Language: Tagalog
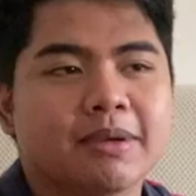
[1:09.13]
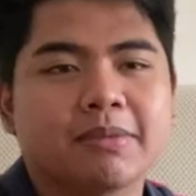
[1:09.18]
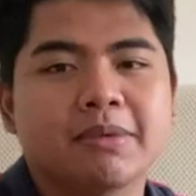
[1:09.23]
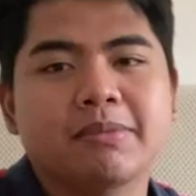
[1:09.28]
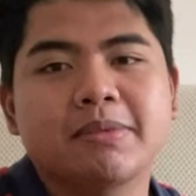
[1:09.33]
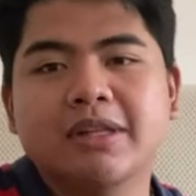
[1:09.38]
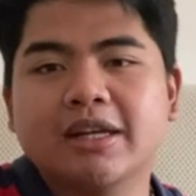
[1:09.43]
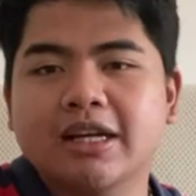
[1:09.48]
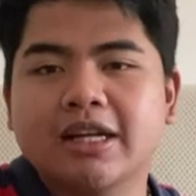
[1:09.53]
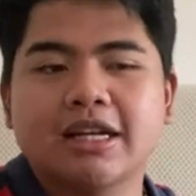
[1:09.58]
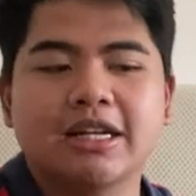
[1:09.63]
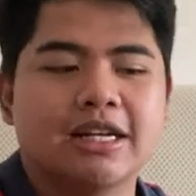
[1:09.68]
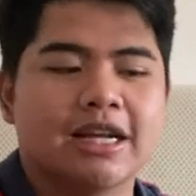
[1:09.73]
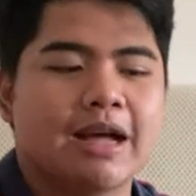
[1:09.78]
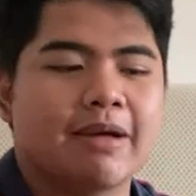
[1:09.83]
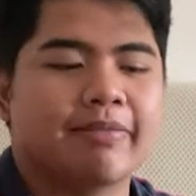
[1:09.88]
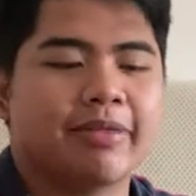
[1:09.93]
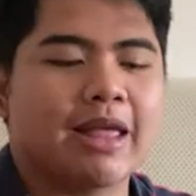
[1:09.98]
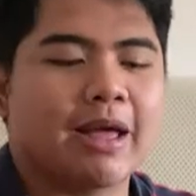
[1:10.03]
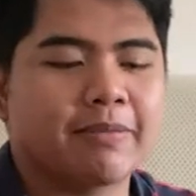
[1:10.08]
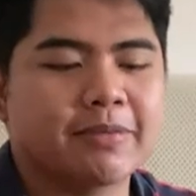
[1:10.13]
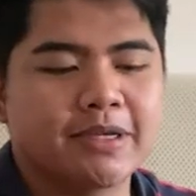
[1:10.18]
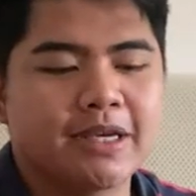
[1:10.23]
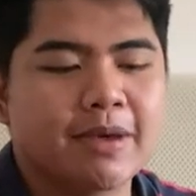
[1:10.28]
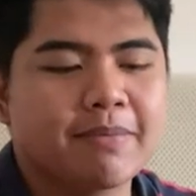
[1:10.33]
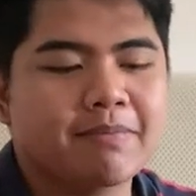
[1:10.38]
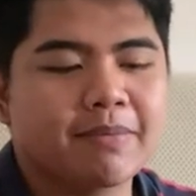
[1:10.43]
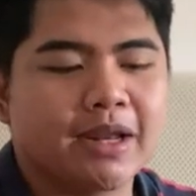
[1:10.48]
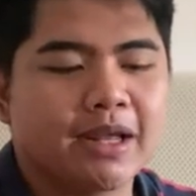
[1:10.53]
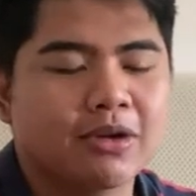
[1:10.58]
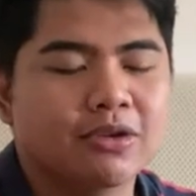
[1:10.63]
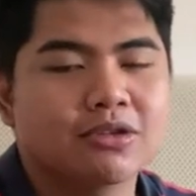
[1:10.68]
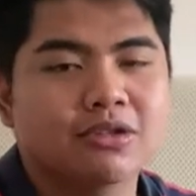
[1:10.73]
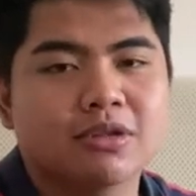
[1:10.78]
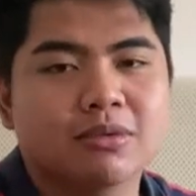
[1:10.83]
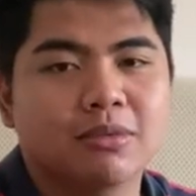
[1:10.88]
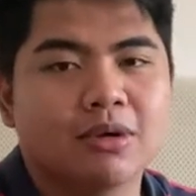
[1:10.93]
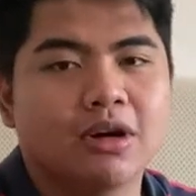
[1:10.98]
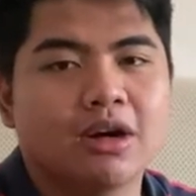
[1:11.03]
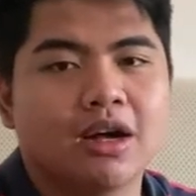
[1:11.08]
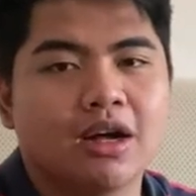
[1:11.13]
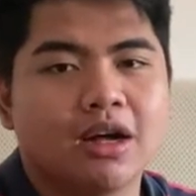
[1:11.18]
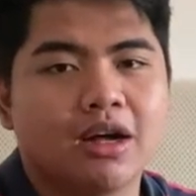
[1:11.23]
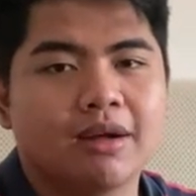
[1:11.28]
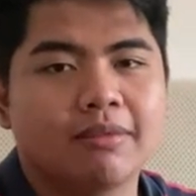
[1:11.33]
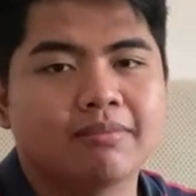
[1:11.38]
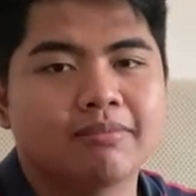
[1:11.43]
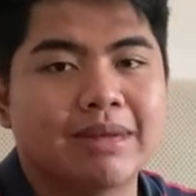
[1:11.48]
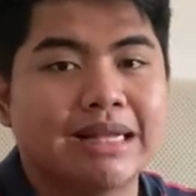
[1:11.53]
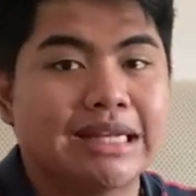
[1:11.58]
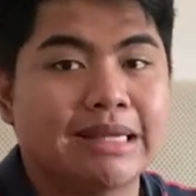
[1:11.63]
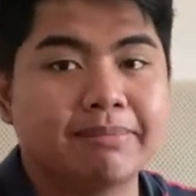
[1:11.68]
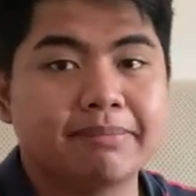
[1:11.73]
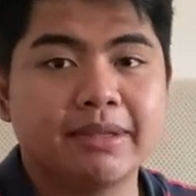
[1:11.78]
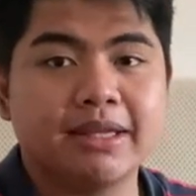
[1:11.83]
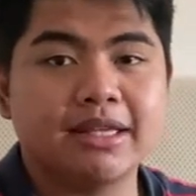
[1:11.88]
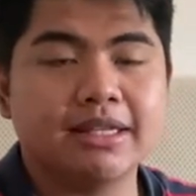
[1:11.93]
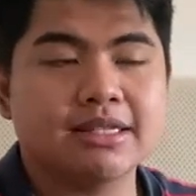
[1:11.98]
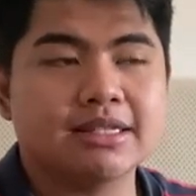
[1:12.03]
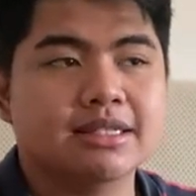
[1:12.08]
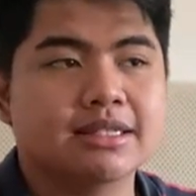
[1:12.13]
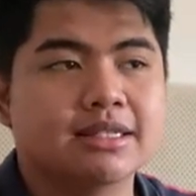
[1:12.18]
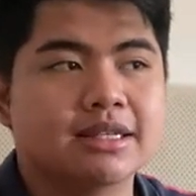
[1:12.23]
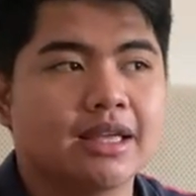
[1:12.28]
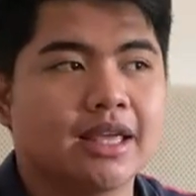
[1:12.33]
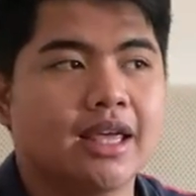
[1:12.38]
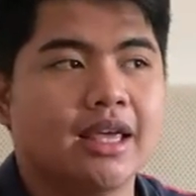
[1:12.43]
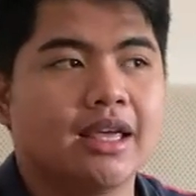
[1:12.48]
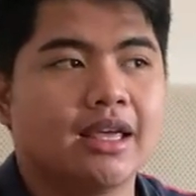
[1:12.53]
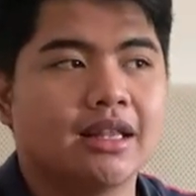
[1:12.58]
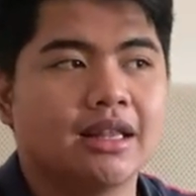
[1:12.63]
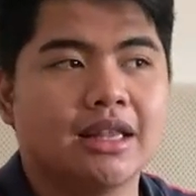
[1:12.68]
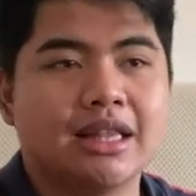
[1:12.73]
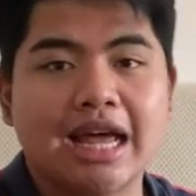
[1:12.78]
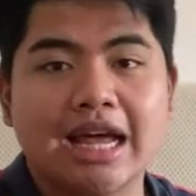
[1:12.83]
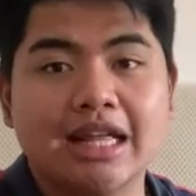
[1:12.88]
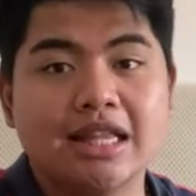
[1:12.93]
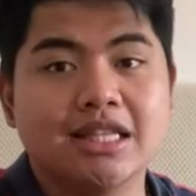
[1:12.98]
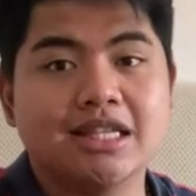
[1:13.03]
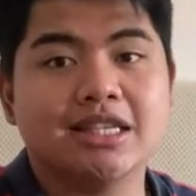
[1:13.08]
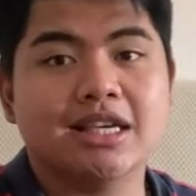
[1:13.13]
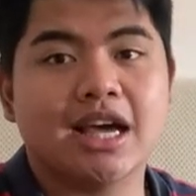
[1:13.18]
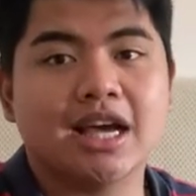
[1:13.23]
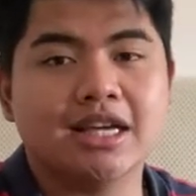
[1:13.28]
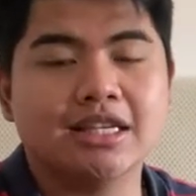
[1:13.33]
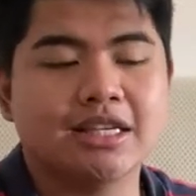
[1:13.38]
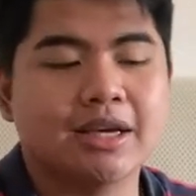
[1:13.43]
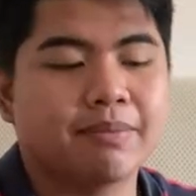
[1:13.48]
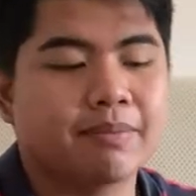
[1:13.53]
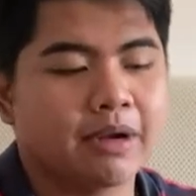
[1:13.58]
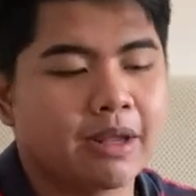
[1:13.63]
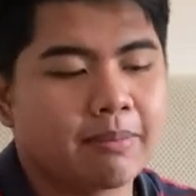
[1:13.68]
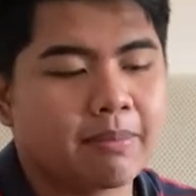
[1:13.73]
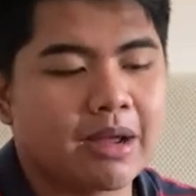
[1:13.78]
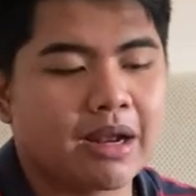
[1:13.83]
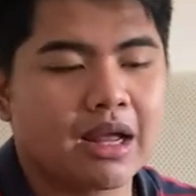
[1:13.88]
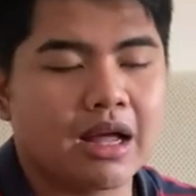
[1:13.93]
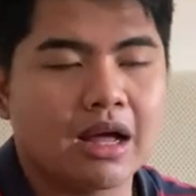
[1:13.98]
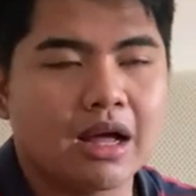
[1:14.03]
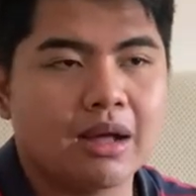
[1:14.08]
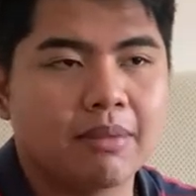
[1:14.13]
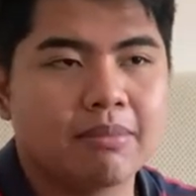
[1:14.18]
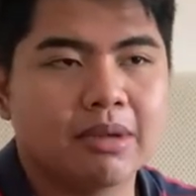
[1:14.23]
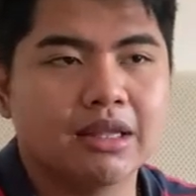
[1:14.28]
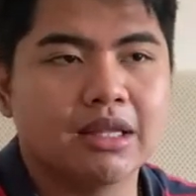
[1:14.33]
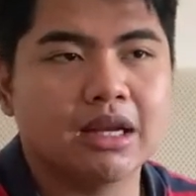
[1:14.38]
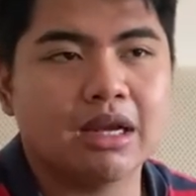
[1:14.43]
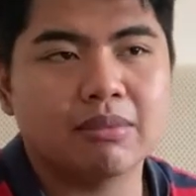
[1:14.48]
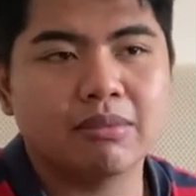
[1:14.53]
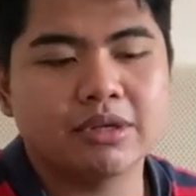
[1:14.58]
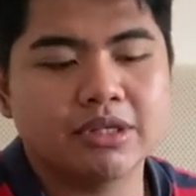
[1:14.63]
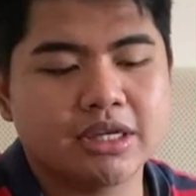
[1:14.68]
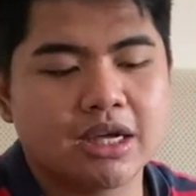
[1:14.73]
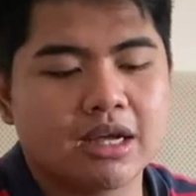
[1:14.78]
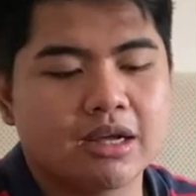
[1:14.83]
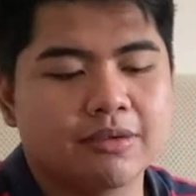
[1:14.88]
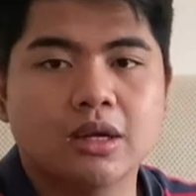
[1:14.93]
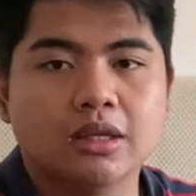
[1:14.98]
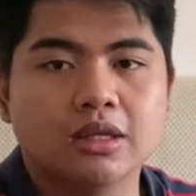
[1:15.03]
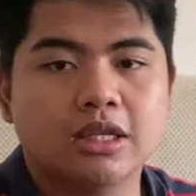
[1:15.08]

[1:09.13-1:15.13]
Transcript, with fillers: Pag bibili ka ng laptop, syempre gusto mo um, ah, manipis and light siya. Syempre para madala mo siya.